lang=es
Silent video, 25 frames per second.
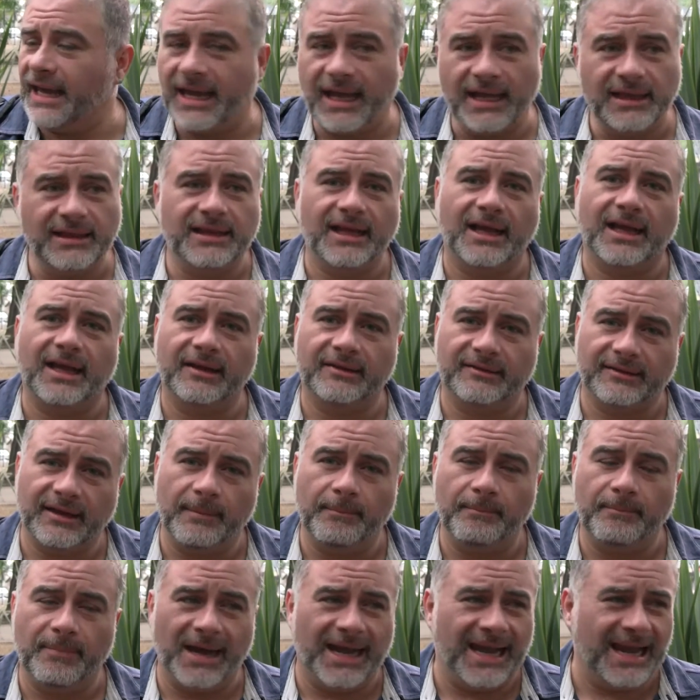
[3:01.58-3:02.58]
gente que está
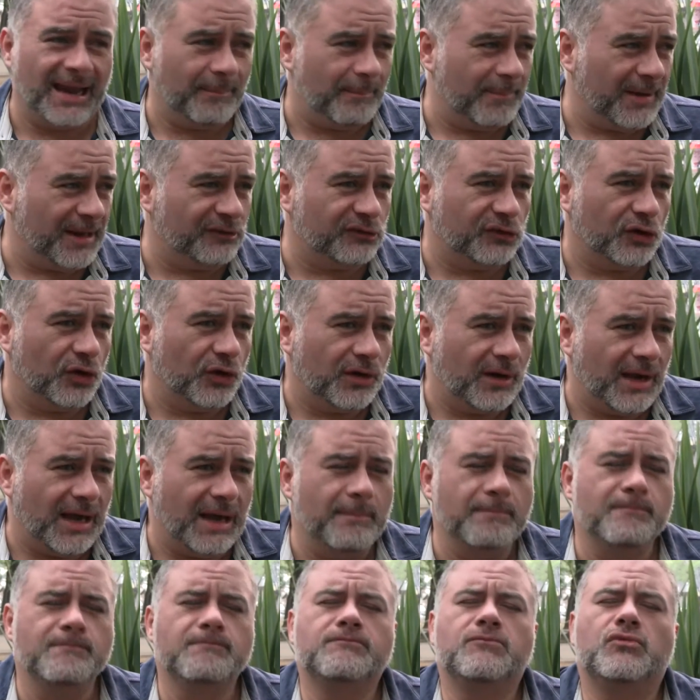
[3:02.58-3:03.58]
en la prisión,
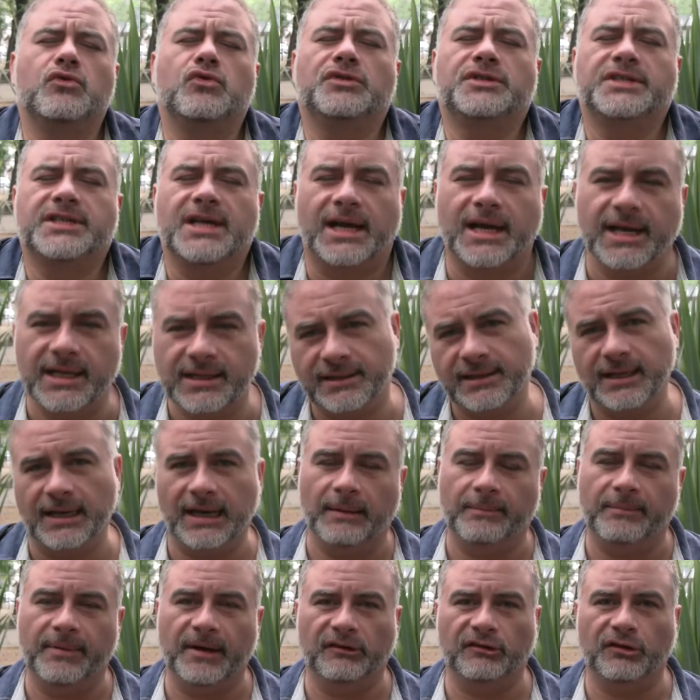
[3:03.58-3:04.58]
mucha gente en la
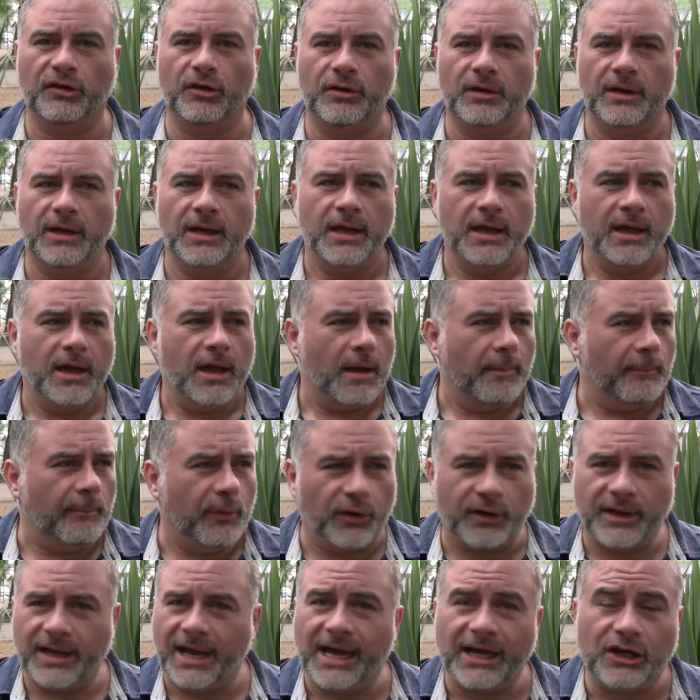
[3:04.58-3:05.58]
prisión,
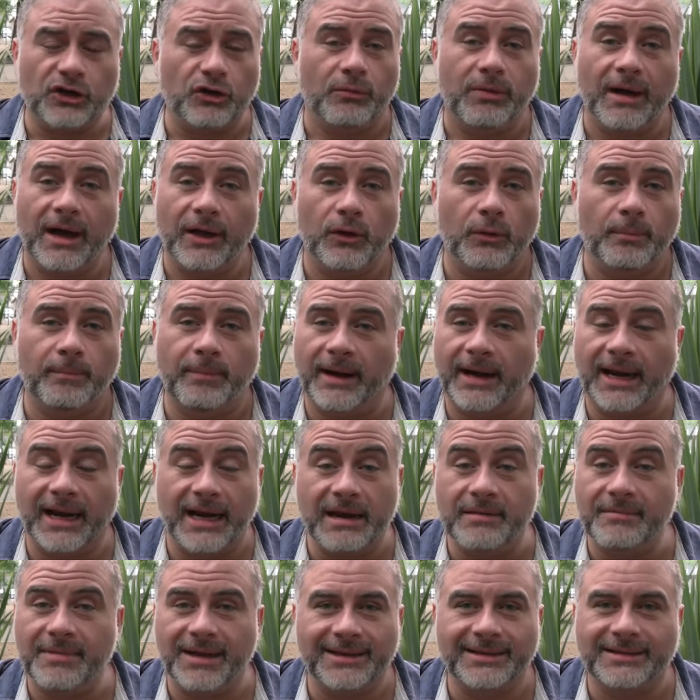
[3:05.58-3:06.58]
porque ha robado para
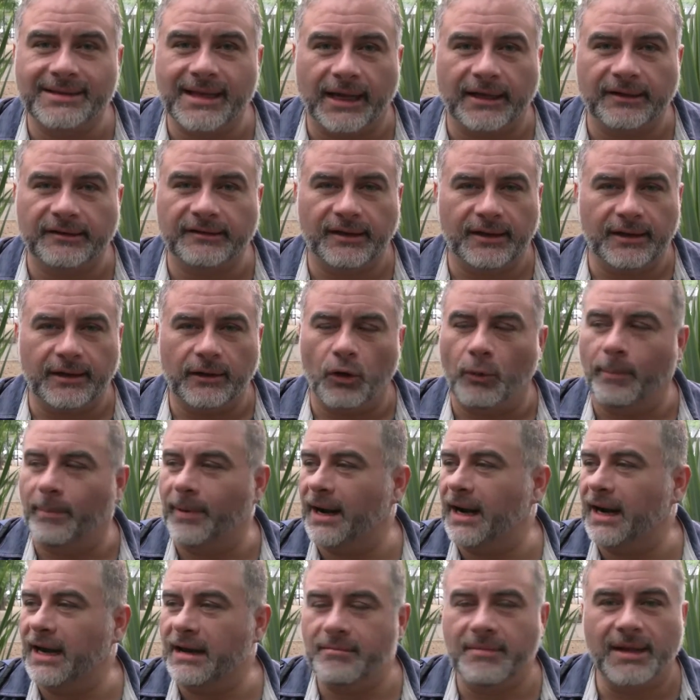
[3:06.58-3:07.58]
alimentarse o
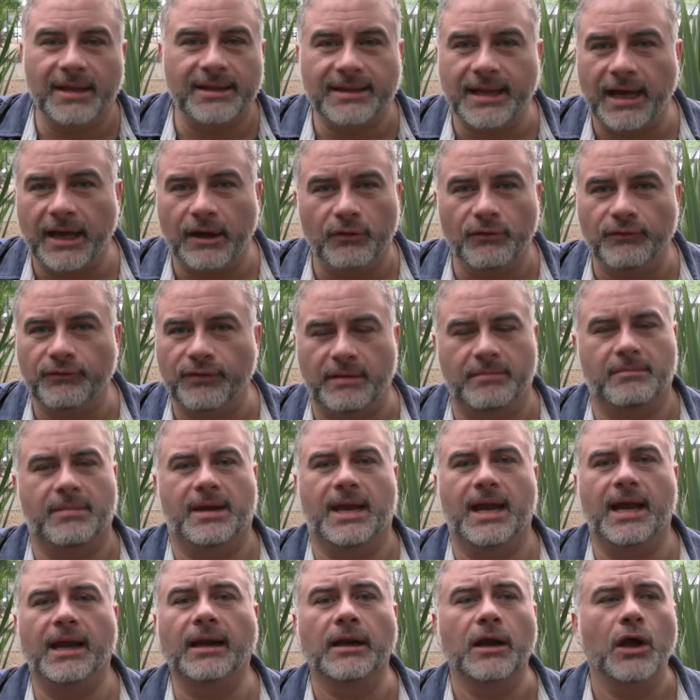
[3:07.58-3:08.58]
para alimentar a un
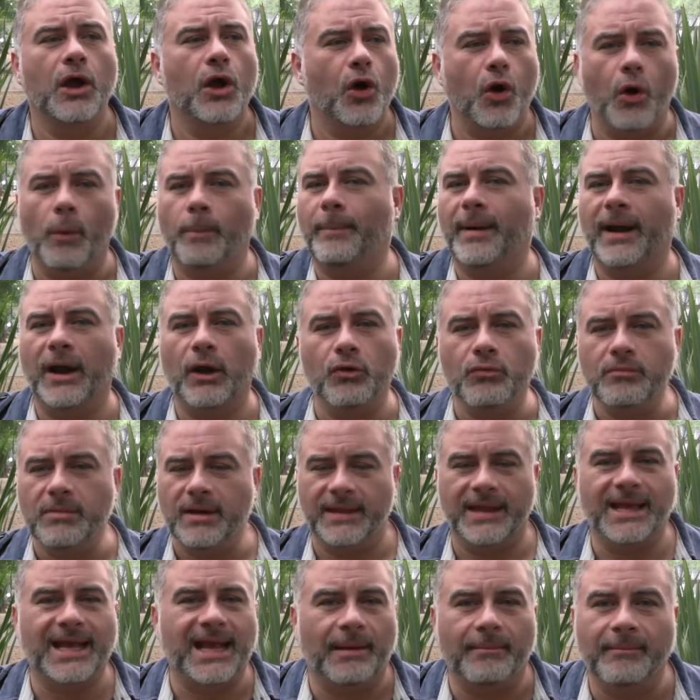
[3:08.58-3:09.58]
familiar o para un
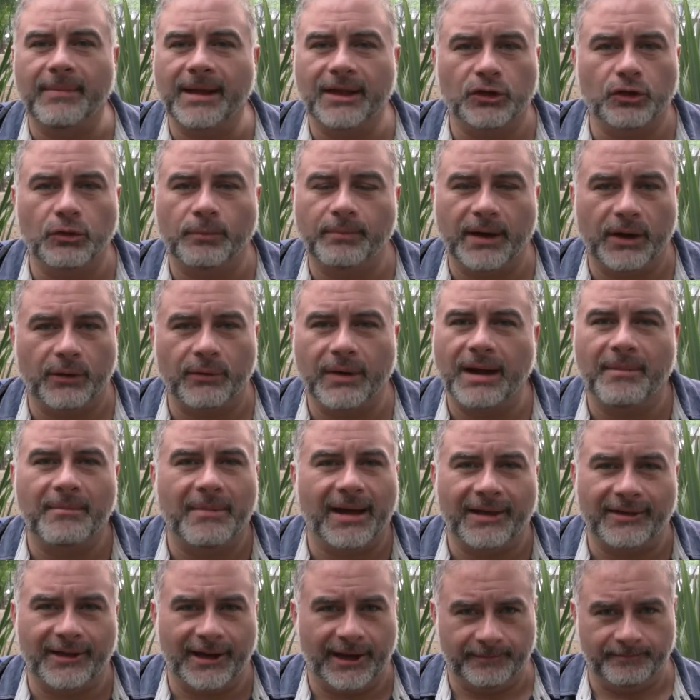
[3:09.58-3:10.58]
medicamento para una
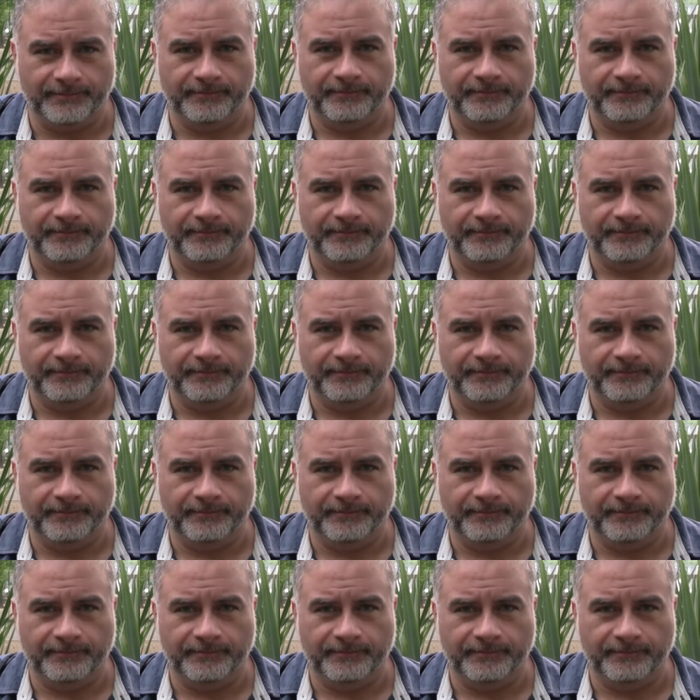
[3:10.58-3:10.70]
madre.